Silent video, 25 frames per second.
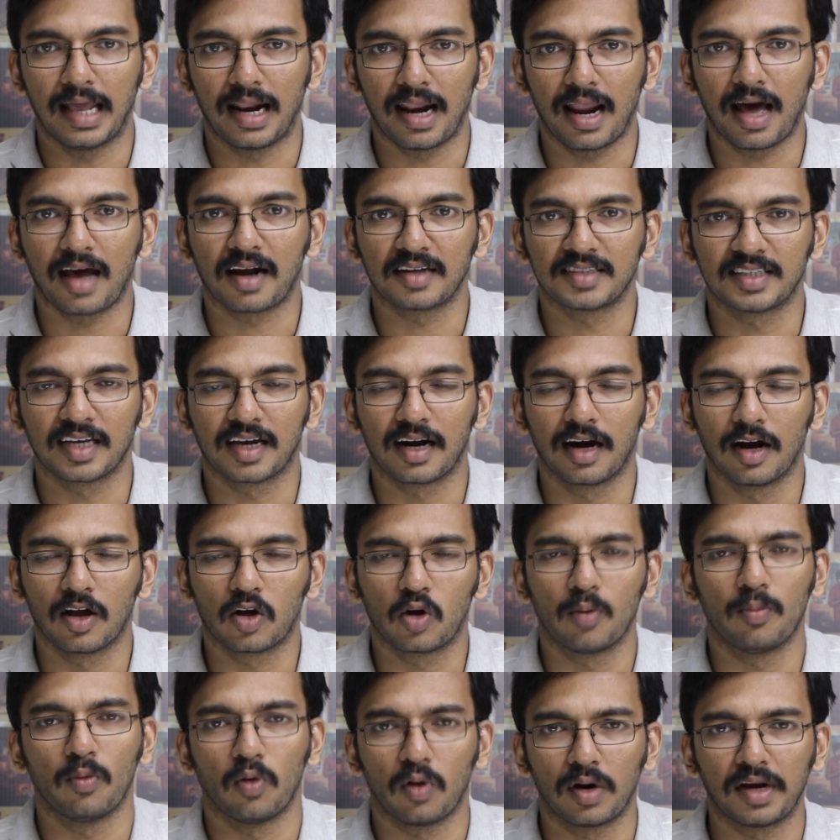எல்லா
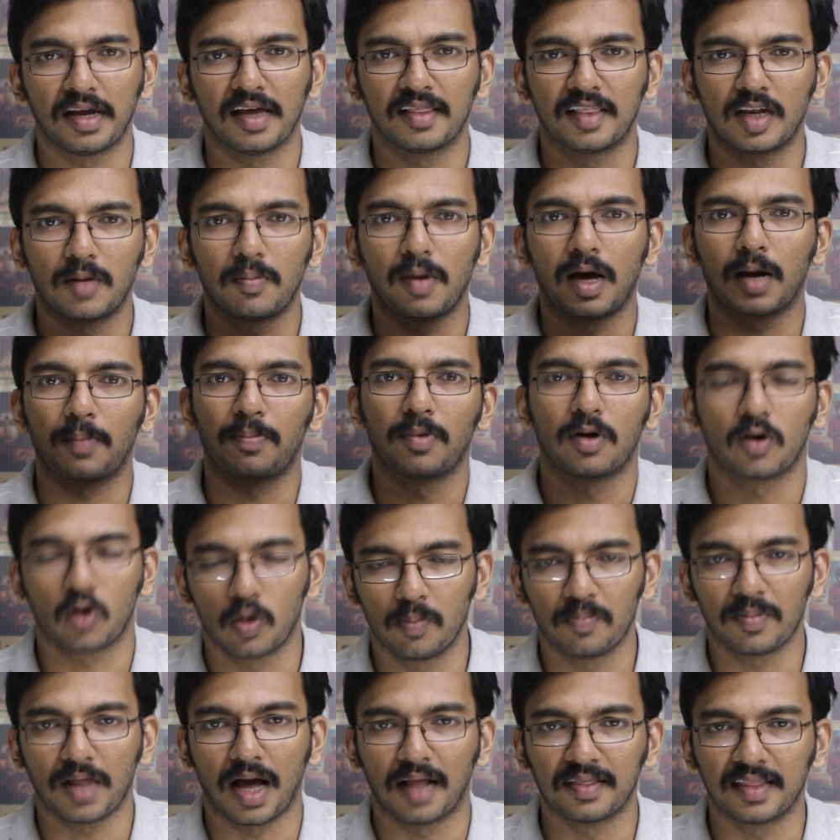ரசிகர்களுக்கும் ஒரு எதிர்பார்ப்பு
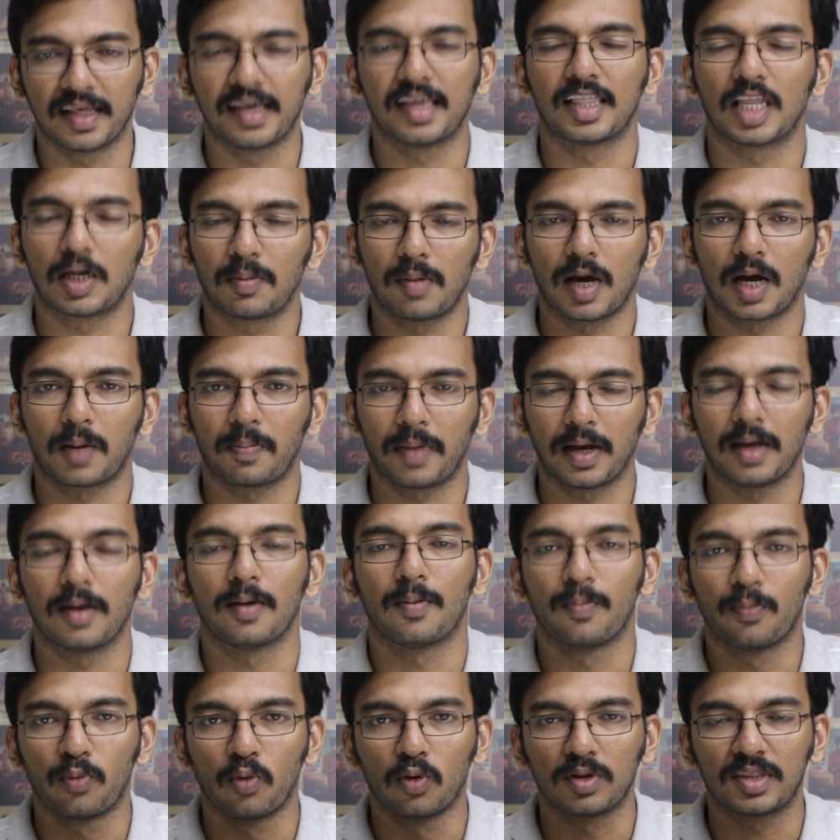இருக்கும் அந்த எதிர்பார்ப்பை
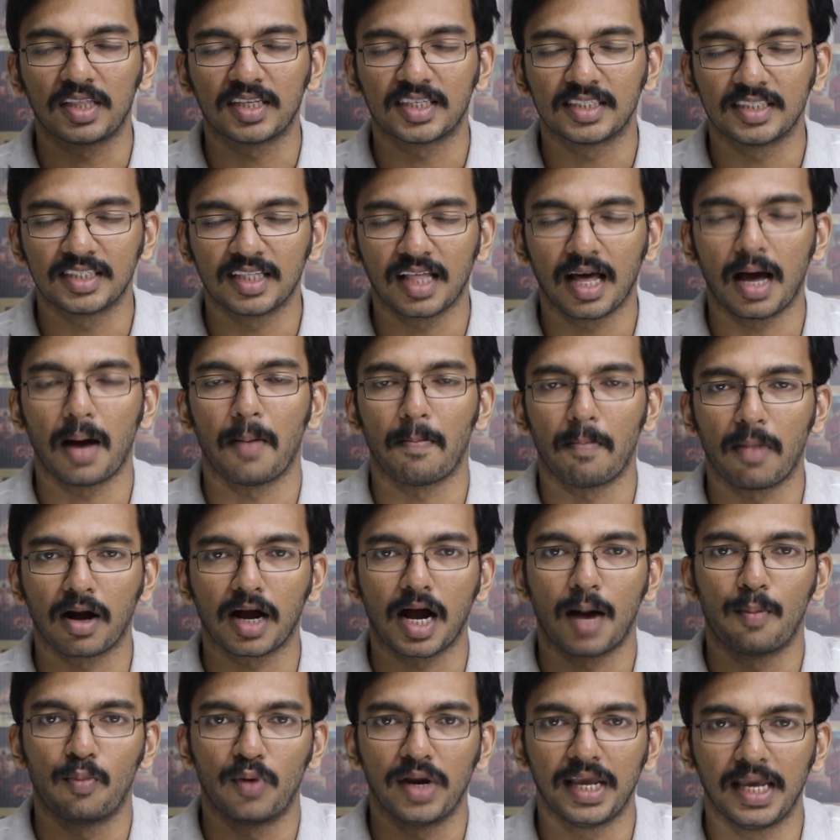பூர்த்தி செஞ்சுதான்
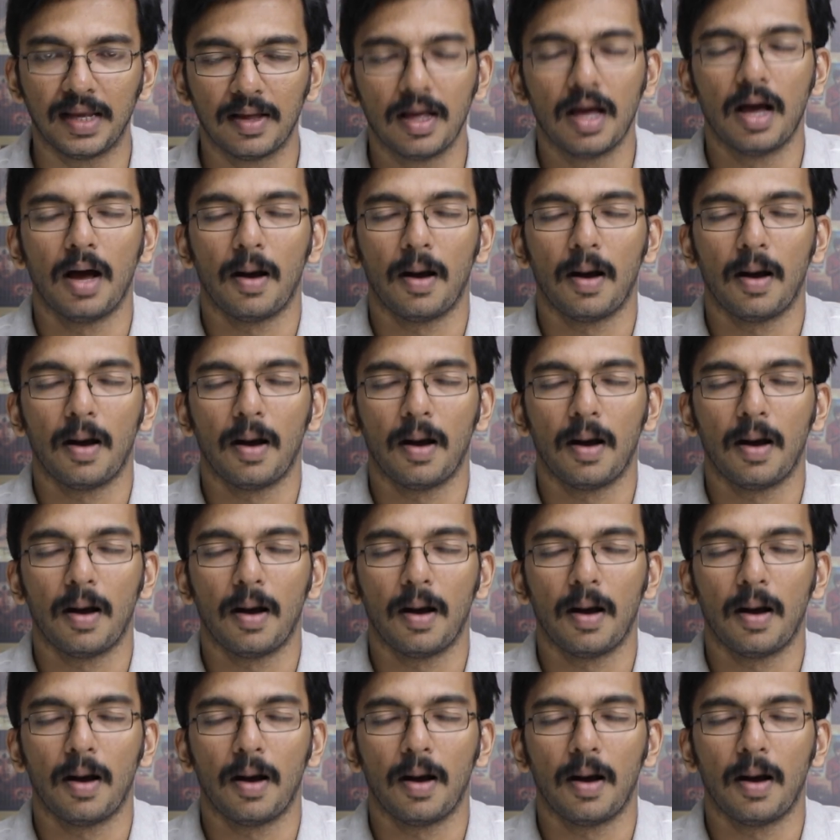மகாமுனி